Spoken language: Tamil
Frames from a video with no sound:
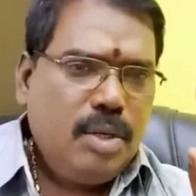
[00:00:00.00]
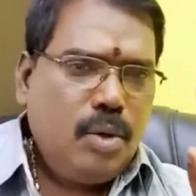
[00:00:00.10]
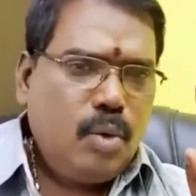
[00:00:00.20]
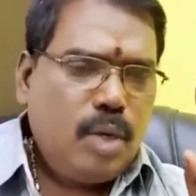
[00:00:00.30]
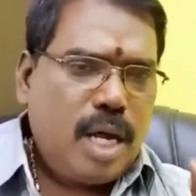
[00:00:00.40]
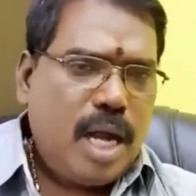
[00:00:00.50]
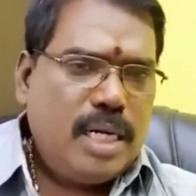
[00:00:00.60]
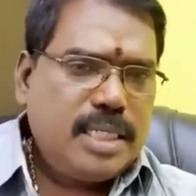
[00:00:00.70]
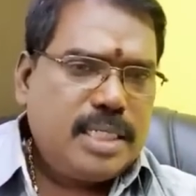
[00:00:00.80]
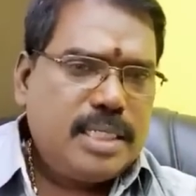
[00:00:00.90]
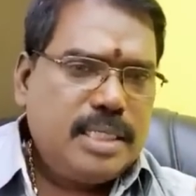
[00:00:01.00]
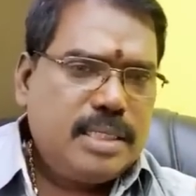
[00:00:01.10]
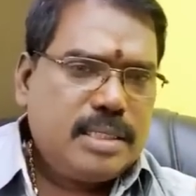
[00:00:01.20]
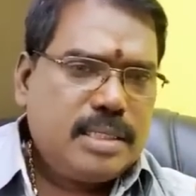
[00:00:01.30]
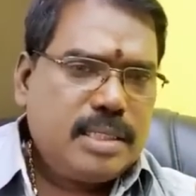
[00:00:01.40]
ஒரு ஆணுக்கு
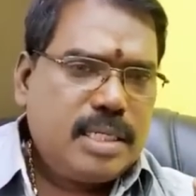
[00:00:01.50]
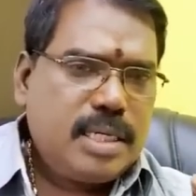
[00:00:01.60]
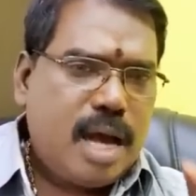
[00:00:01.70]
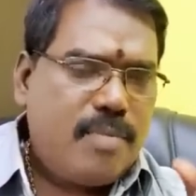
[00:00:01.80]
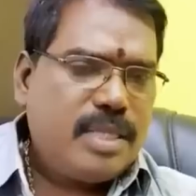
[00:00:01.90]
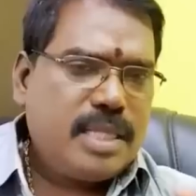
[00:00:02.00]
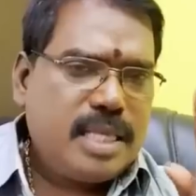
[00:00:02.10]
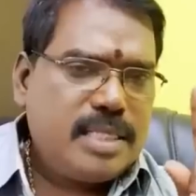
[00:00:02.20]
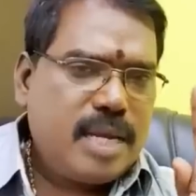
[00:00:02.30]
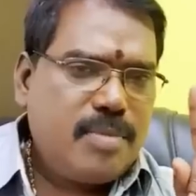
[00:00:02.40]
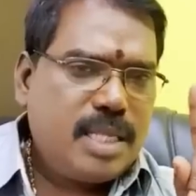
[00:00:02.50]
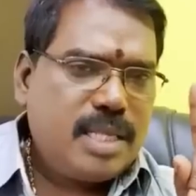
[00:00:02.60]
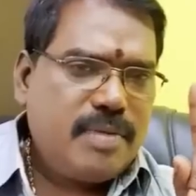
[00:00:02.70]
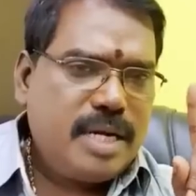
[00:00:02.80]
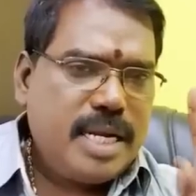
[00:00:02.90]
காமத்தை
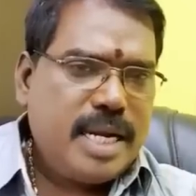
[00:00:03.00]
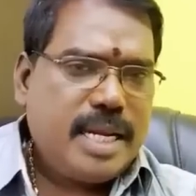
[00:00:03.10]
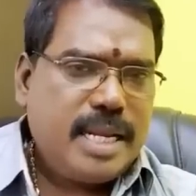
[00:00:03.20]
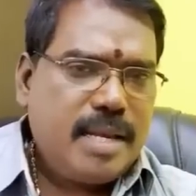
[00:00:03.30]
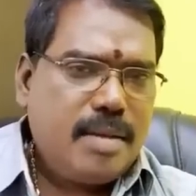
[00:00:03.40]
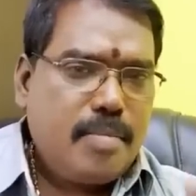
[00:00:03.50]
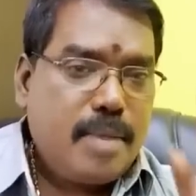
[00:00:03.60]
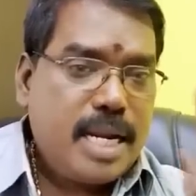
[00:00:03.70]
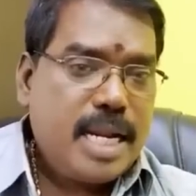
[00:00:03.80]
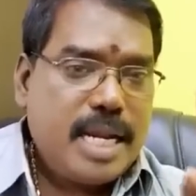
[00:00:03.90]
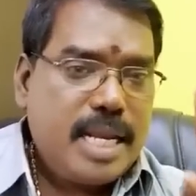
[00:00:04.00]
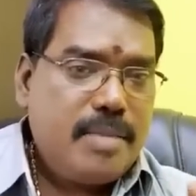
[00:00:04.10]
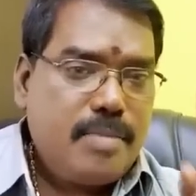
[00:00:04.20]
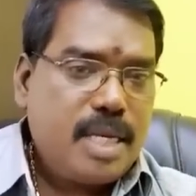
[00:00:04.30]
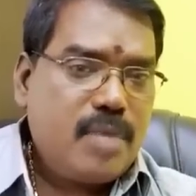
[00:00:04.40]
செயல்படுத்த வேண்டிய நிலையில் மனநிலை
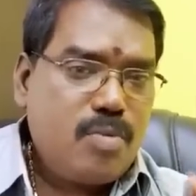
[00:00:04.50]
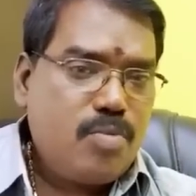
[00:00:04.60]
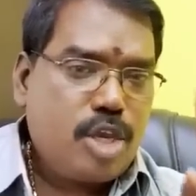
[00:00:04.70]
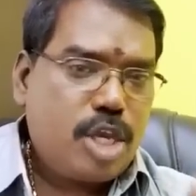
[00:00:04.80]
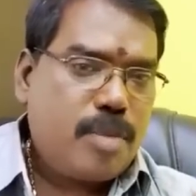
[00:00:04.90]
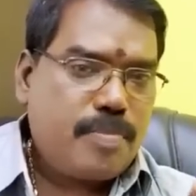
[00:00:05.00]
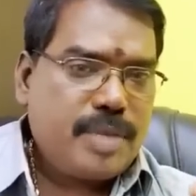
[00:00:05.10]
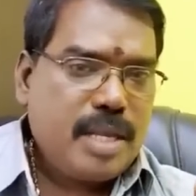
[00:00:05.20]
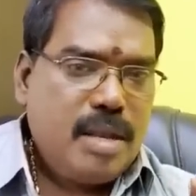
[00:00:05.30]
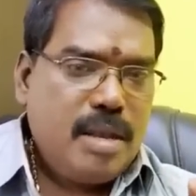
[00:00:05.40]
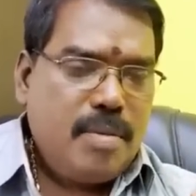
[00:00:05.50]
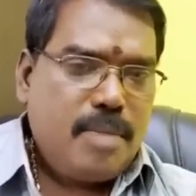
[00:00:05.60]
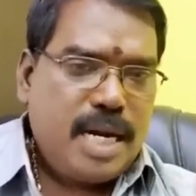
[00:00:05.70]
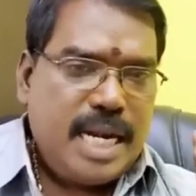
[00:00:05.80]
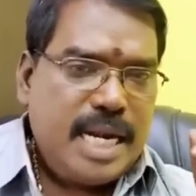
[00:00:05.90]
மிகவும் முக்கியம்
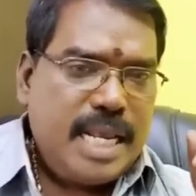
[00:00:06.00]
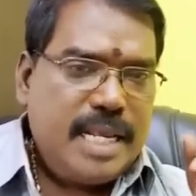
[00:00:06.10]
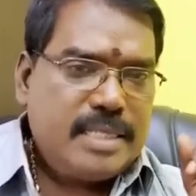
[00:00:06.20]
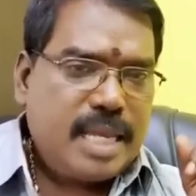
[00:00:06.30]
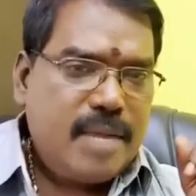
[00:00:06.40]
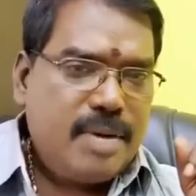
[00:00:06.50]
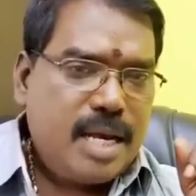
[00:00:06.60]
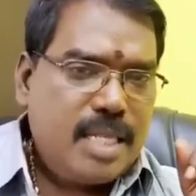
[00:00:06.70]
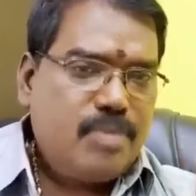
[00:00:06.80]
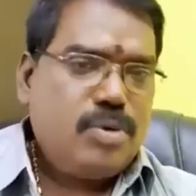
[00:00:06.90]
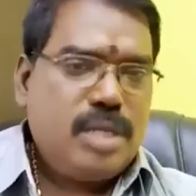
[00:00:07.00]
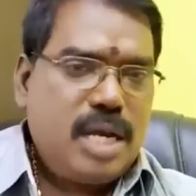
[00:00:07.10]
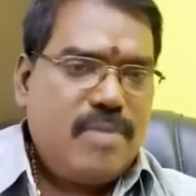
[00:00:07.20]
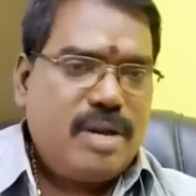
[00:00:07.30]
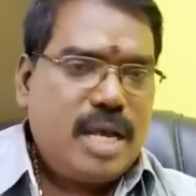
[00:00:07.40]
மனநிலை செயல்படாத போது
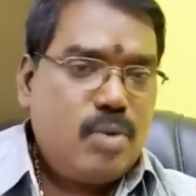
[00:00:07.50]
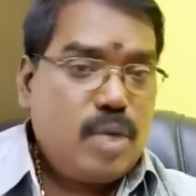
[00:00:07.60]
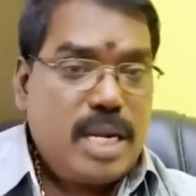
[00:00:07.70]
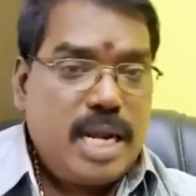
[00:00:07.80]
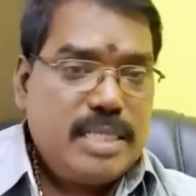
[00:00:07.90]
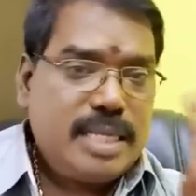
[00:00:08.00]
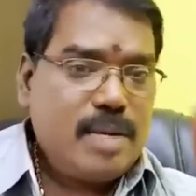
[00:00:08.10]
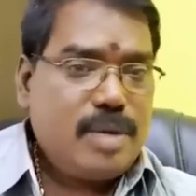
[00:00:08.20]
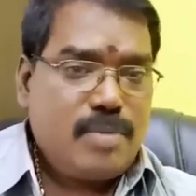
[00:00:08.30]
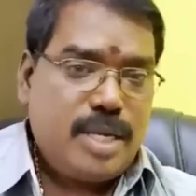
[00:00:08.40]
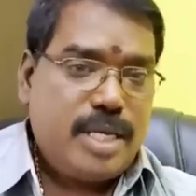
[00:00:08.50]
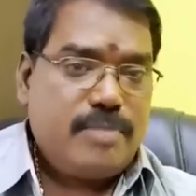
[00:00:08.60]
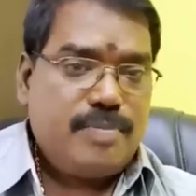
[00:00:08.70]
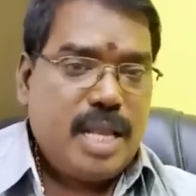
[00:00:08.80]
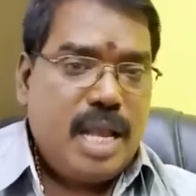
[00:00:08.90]
அவனால் உடலால் செயல்பட முடியாது
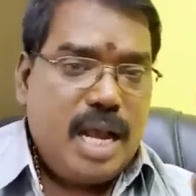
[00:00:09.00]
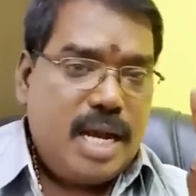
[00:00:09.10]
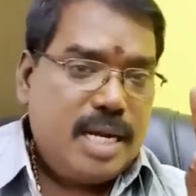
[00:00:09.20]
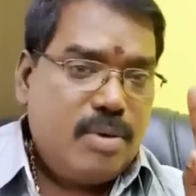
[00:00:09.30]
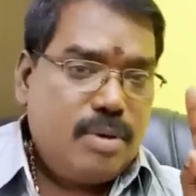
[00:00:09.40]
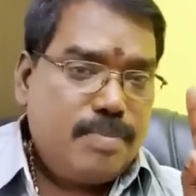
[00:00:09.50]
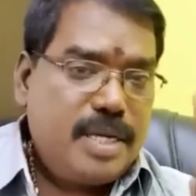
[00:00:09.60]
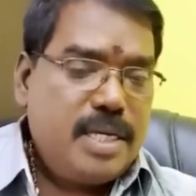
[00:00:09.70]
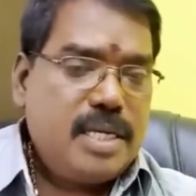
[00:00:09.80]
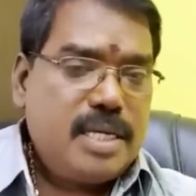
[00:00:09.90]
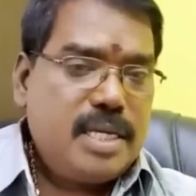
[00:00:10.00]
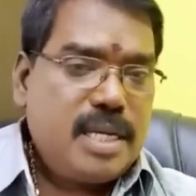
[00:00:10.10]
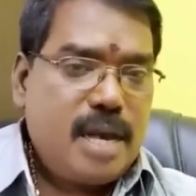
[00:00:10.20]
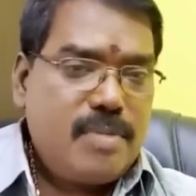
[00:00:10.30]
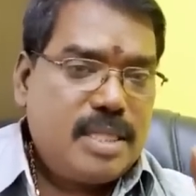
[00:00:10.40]
ஆனால் ஒரு பெண்ணுக்கு
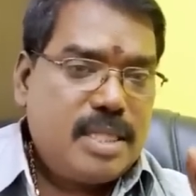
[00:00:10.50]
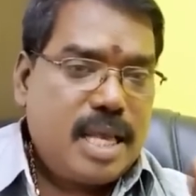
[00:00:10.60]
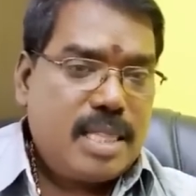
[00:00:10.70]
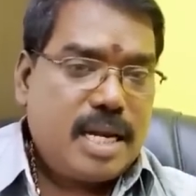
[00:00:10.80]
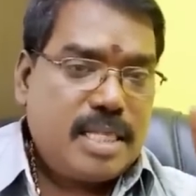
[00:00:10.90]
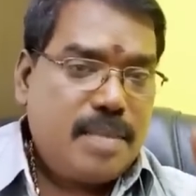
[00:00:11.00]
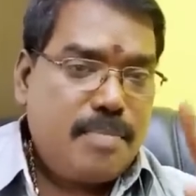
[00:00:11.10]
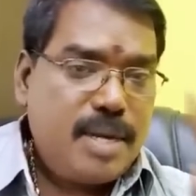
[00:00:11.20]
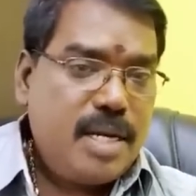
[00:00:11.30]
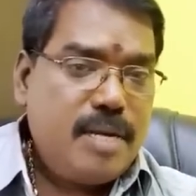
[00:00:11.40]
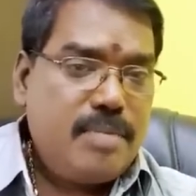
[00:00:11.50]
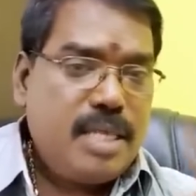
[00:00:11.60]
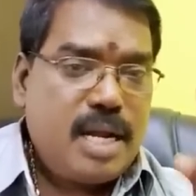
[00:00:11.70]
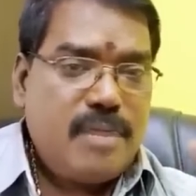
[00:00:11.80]
காமத்தை அதற்கு தான் பெண்ணின் மீதான